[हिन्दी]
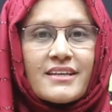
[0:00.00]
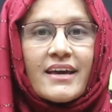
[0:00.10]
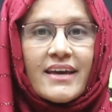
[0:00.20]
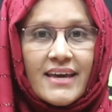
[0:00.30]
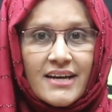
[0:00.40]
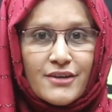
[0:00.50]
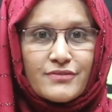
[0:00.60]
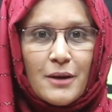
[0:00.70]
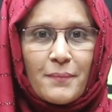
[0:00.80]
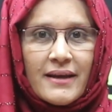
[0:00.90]
ने एक
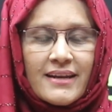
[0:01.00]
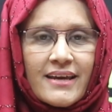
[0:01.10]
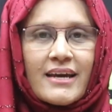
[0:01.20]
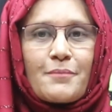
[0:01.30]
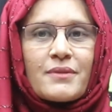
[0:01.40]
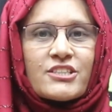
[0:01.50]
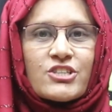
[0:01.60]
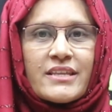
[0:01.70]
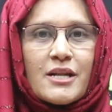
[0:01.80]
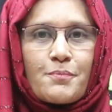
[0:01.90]
हफ्ता पहले अपने
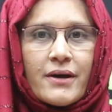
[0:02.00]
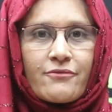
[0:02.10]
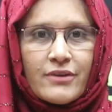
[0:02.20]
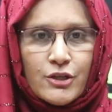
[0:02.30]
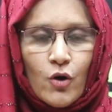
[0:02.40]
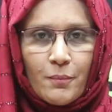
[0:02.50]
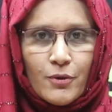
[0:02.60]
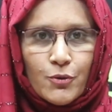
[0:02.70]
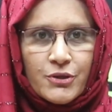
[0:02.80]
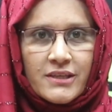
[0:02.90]
चैनल पर वीडियो
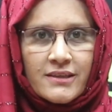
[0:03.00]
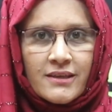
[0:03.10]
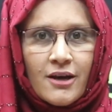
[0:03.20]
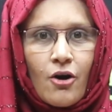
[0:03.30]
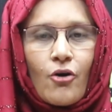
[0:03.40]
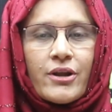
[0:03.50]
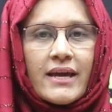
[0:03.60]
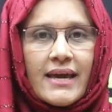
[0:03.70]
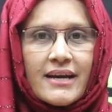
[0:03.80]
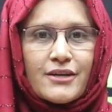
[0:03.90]
अपलोड की और
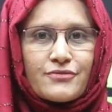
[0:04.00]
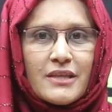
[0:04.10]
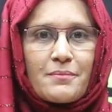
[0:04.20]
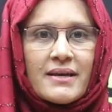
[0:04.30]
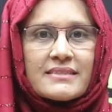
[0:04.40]
एक हफ्ते में